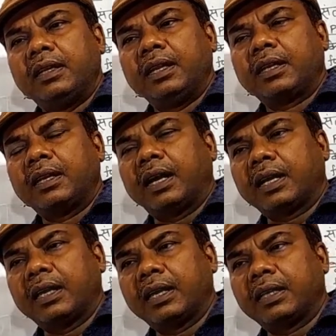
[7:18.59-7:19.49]
लेकिन
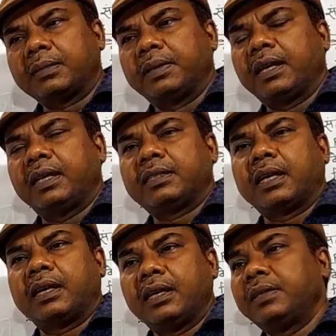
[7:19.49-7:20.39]
हकीकत में
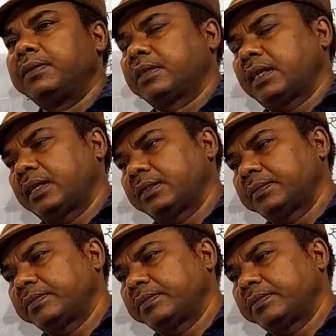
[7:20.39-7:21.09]
ऐसा नहीं होता है